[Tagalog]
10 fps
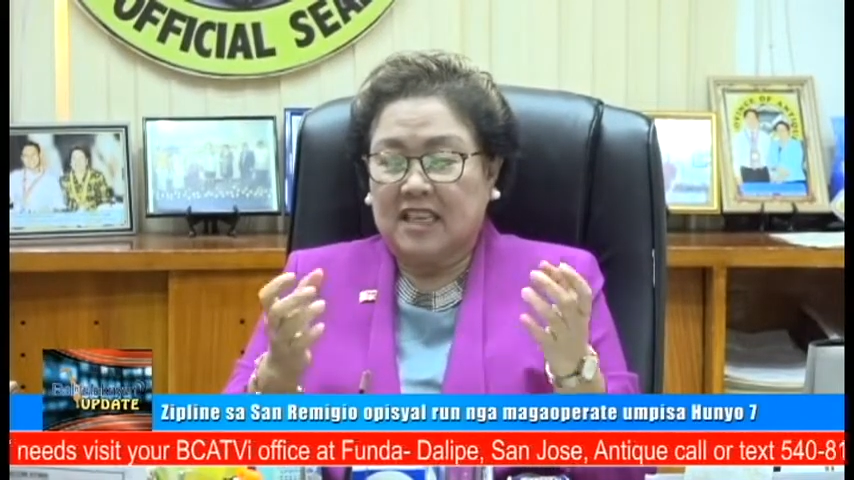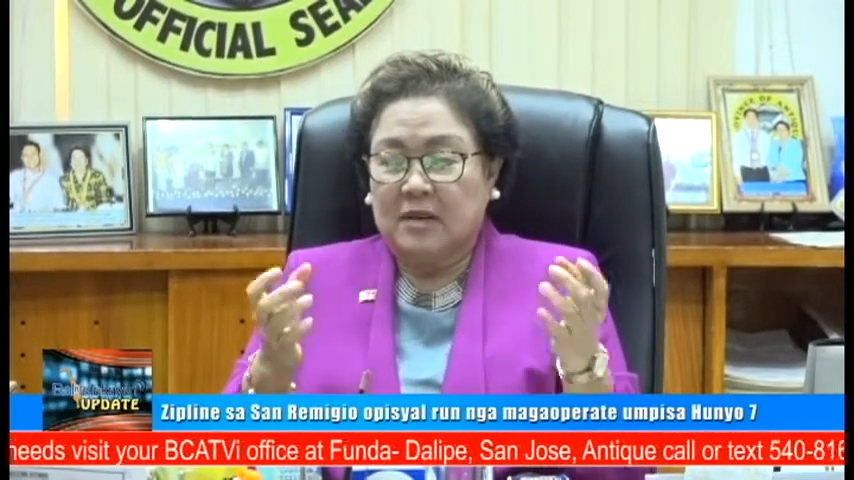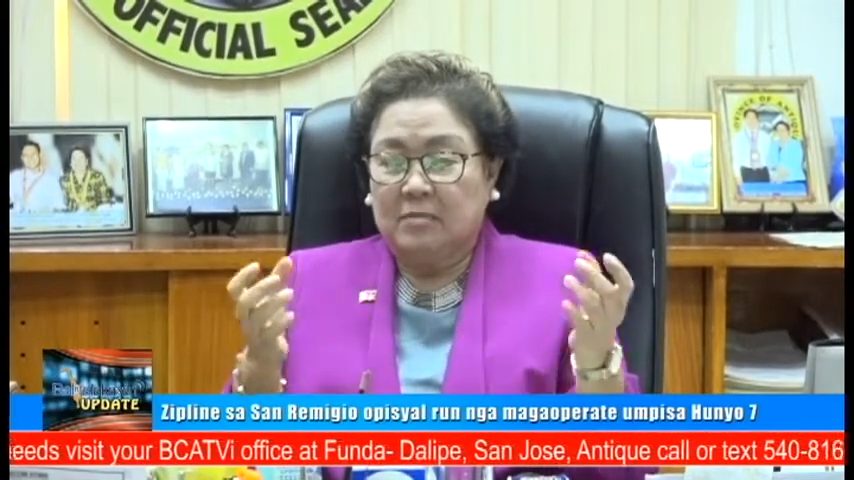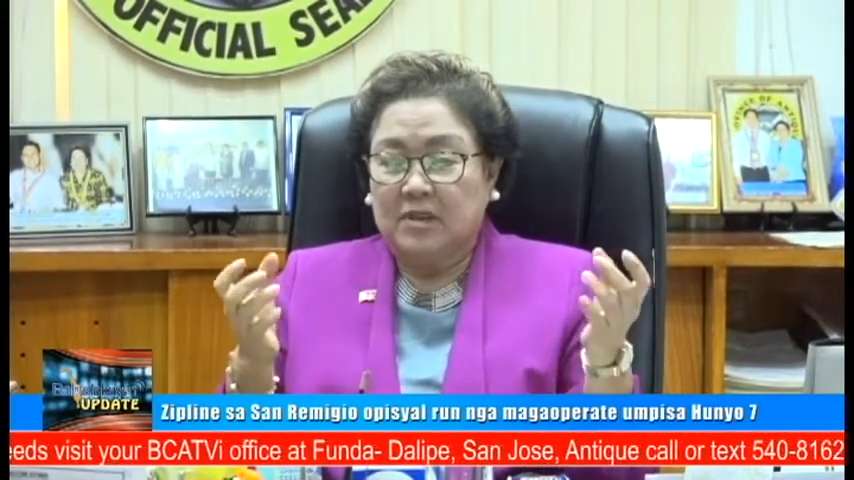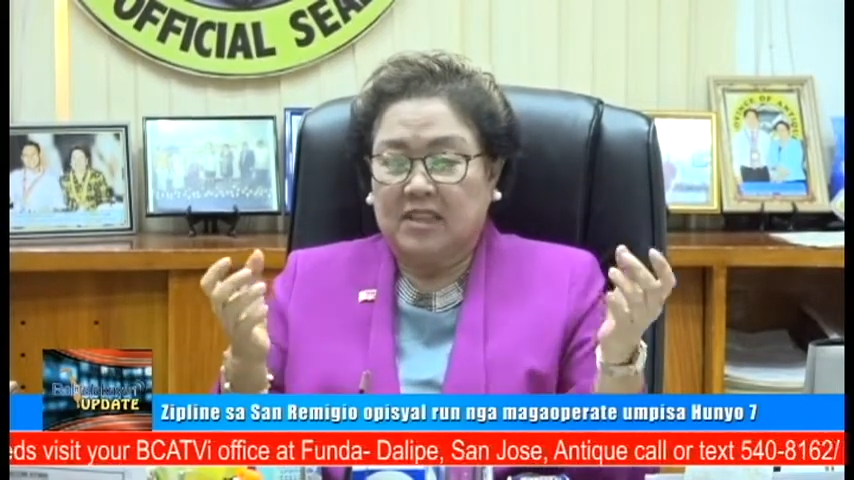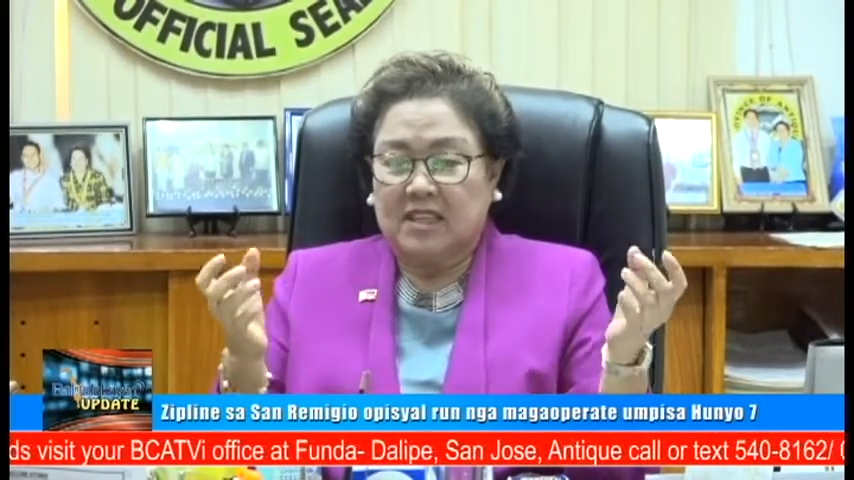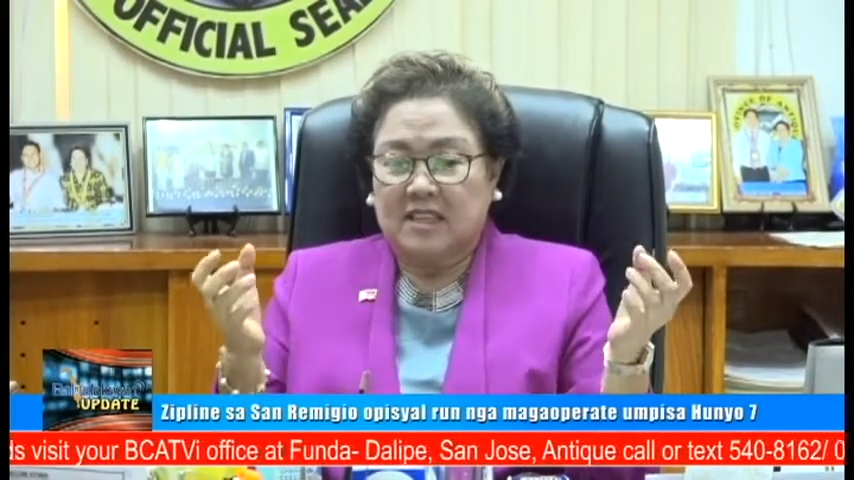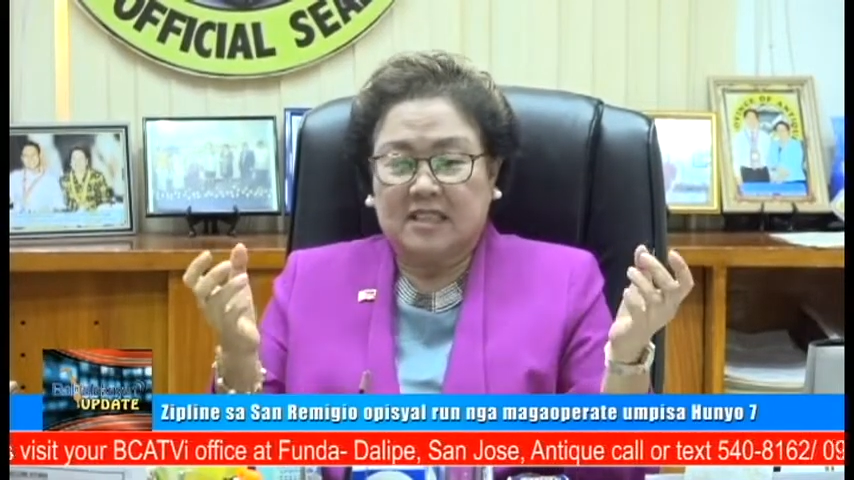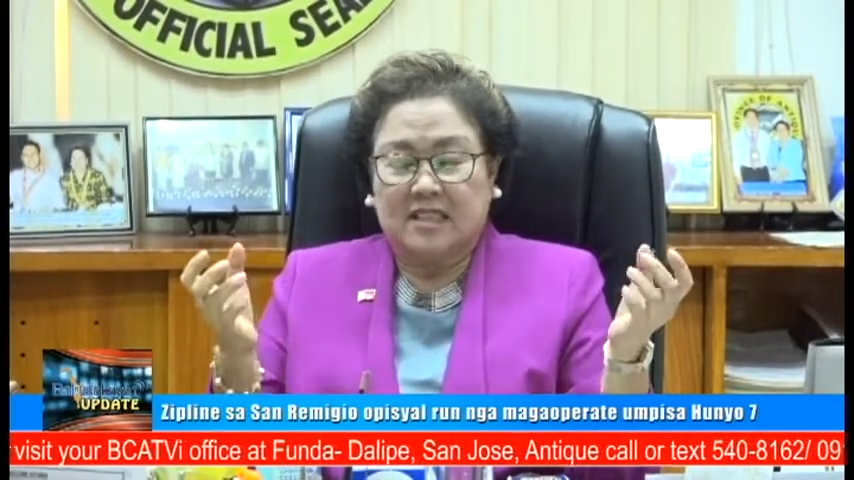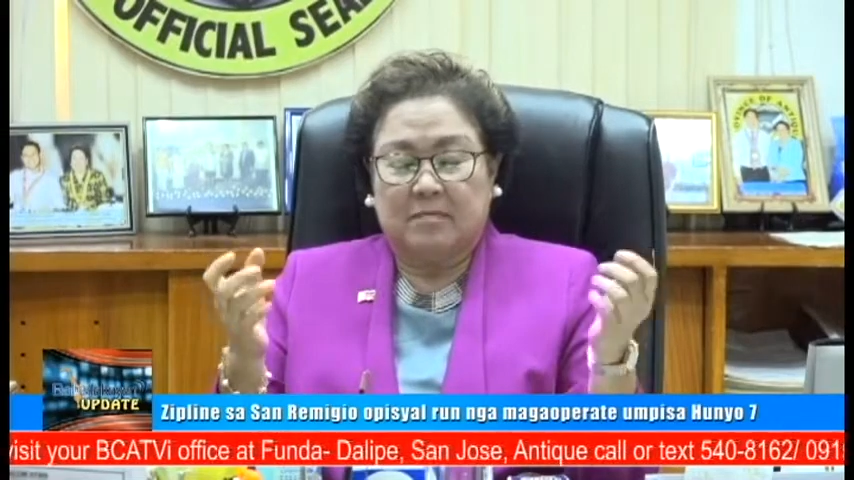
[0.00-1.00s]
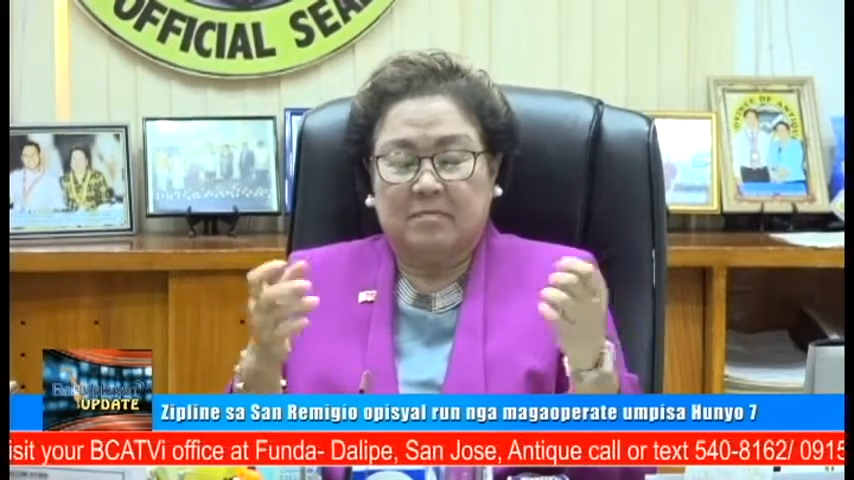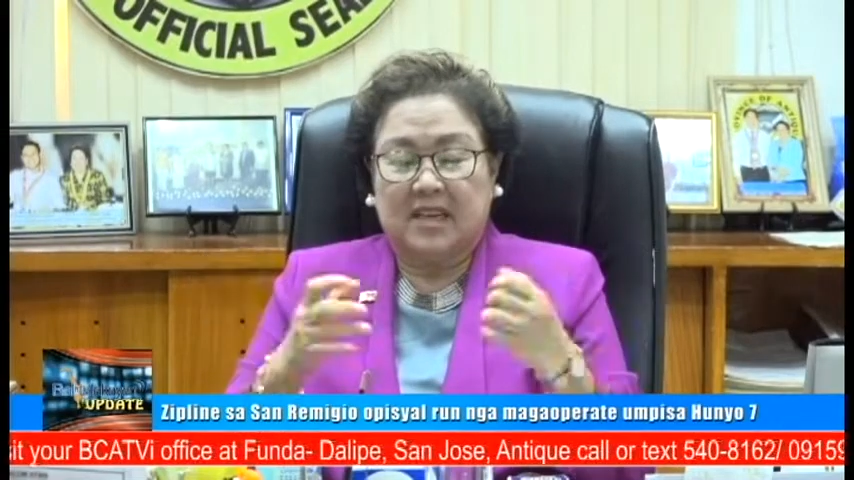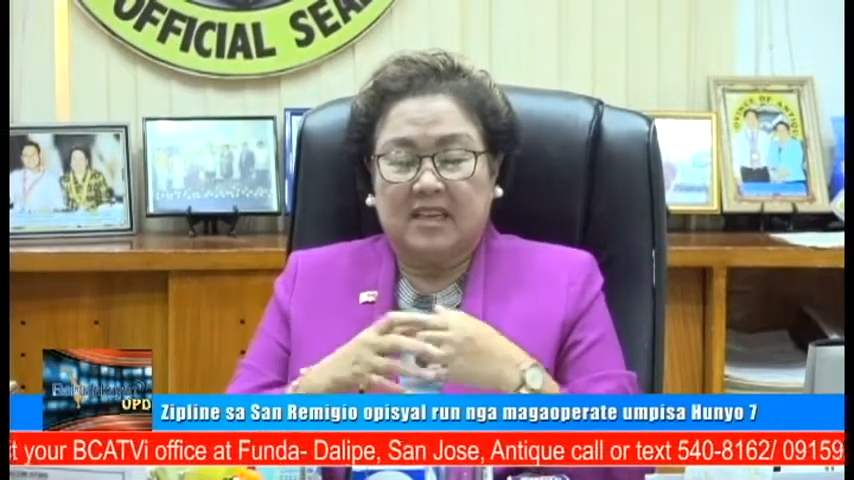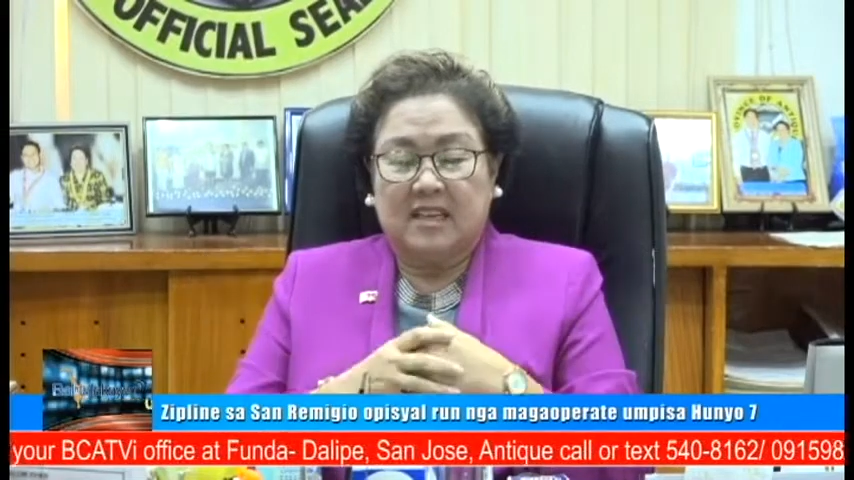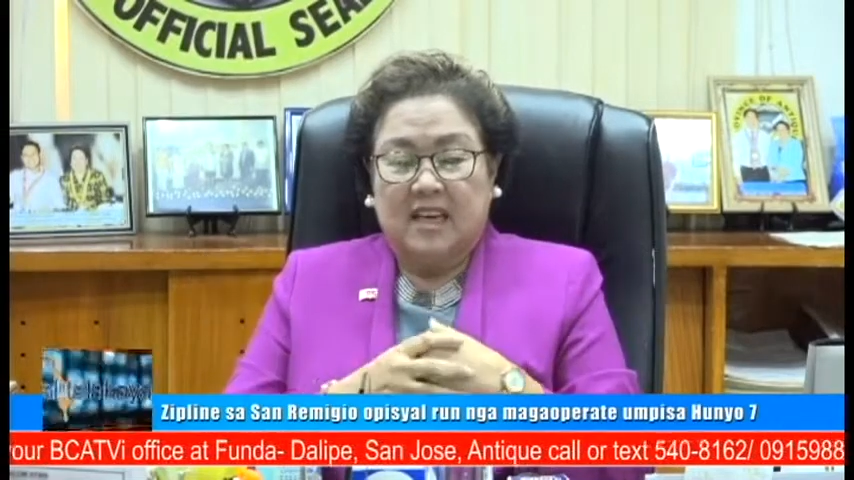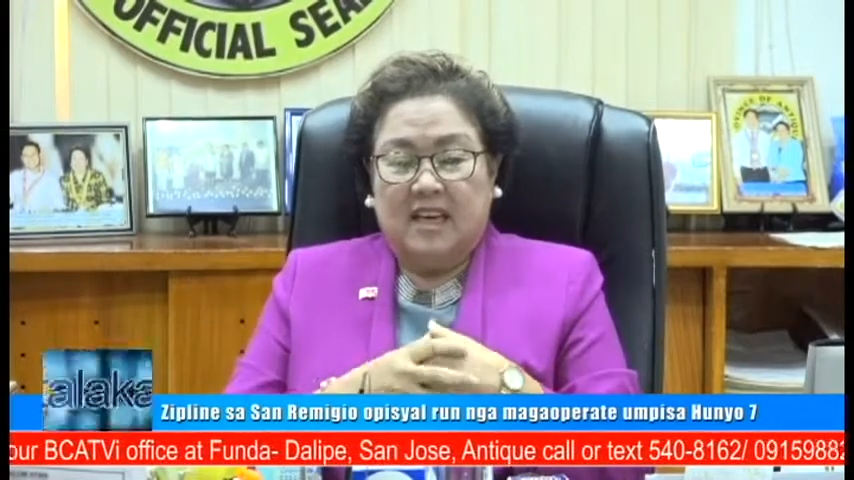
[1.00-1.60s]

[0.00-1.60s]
cable nga sa zipline